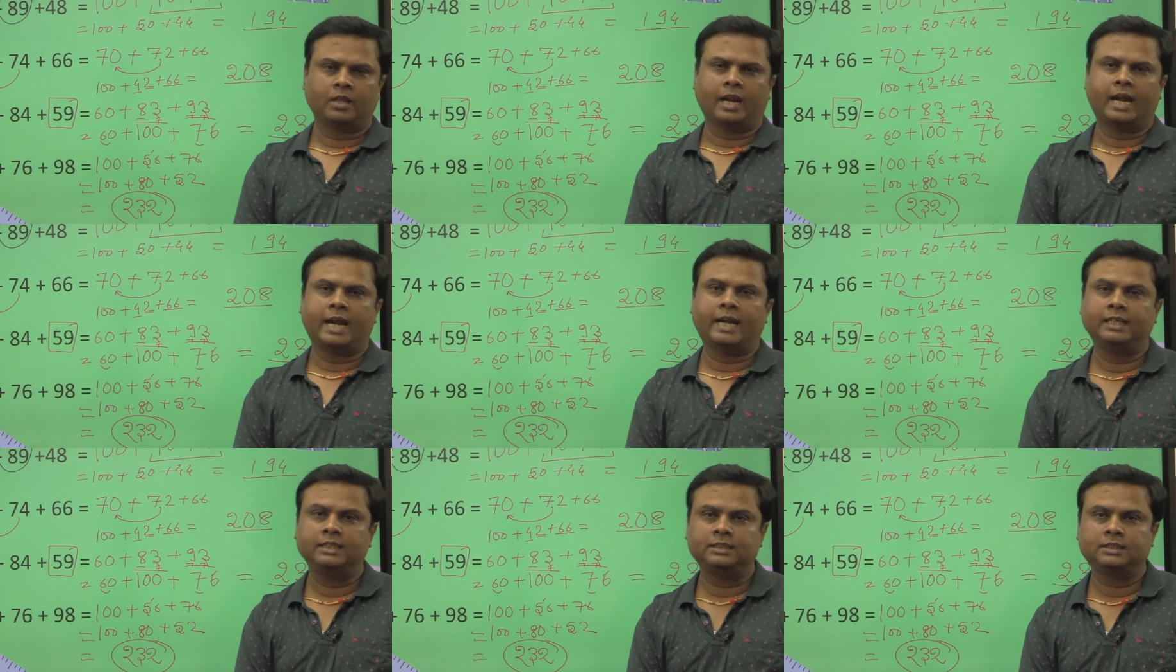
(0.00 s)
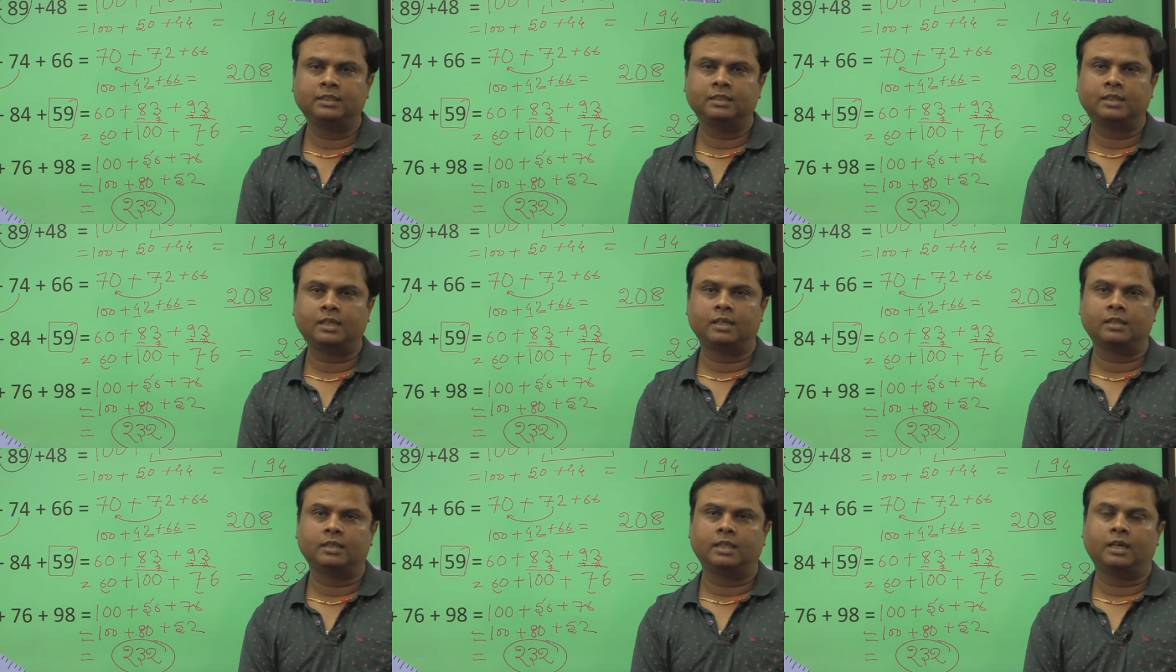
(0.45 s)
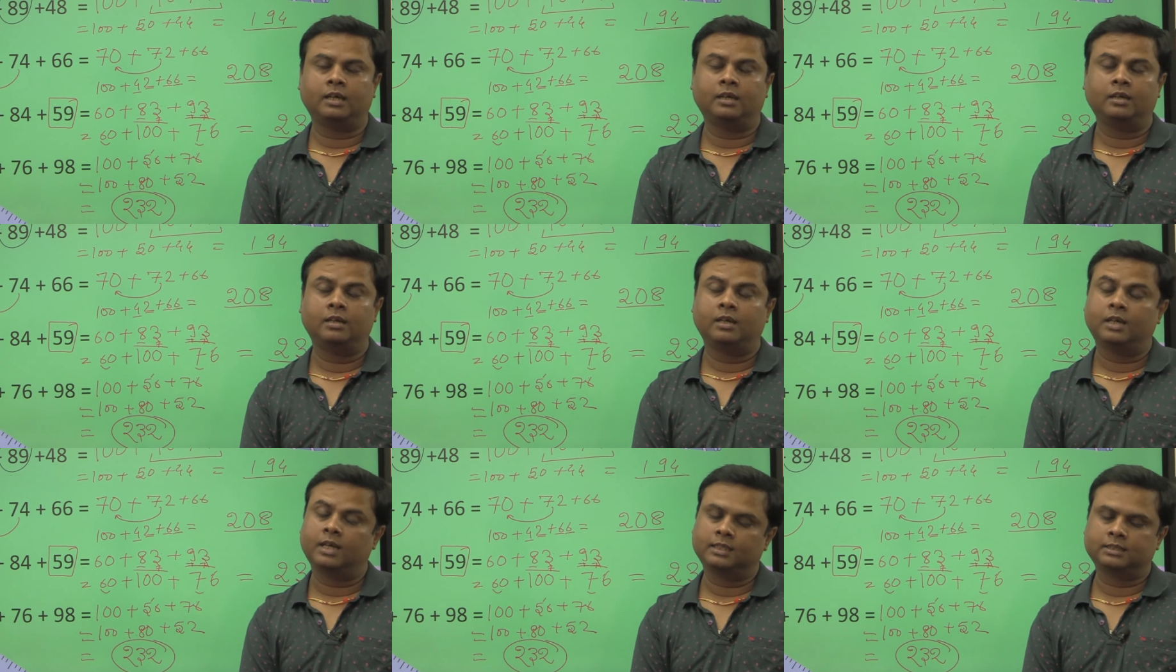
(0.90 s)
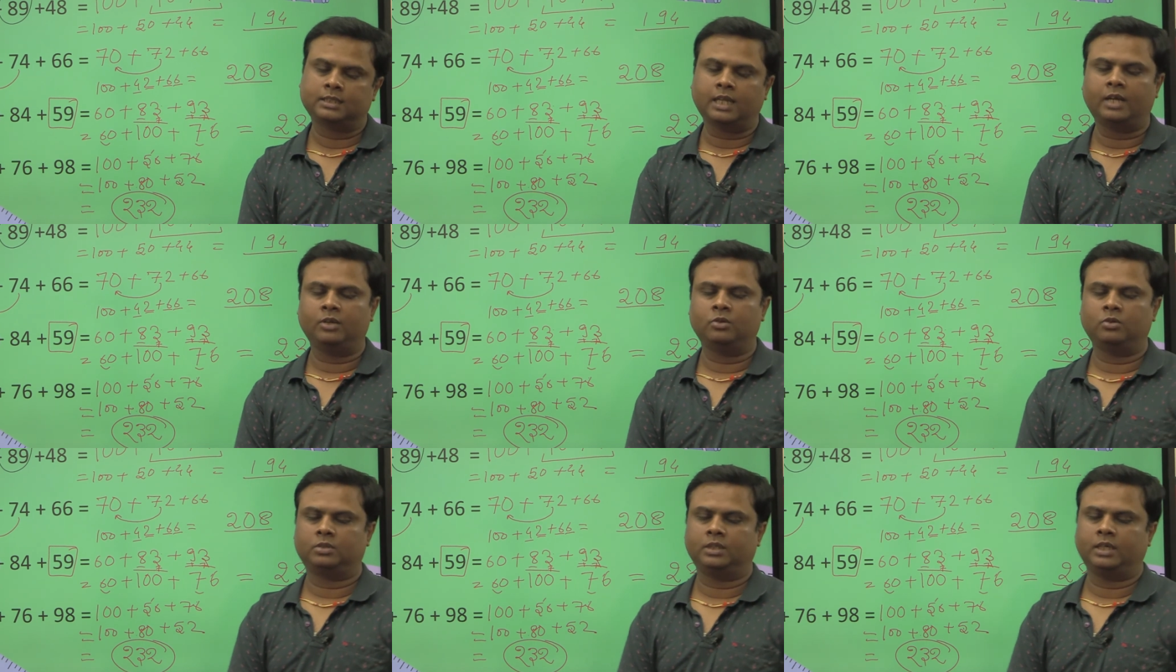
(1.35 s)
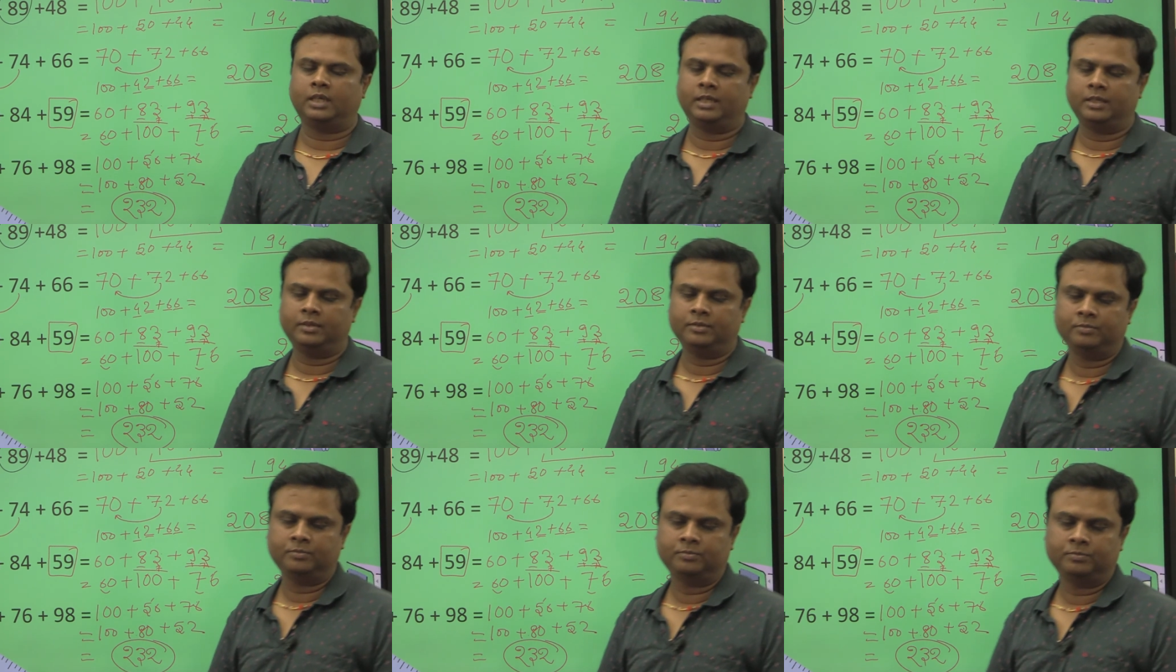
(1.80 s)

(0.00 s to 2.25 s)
एडिशन करना आसान होता है